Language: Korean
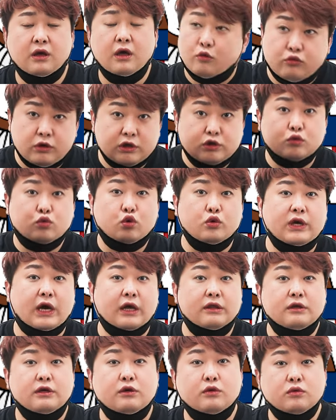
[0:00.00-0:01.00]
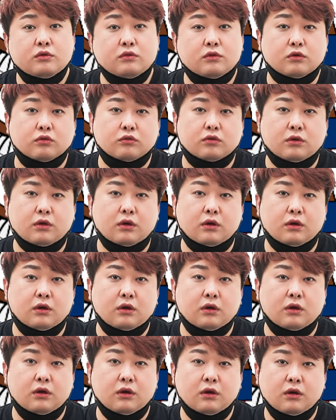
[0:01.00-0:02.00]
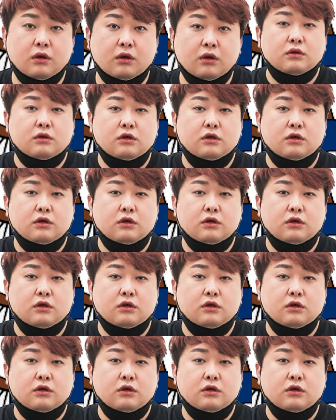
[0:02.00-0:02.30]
위에서 돈이 안 내려오는 걸 어떡해.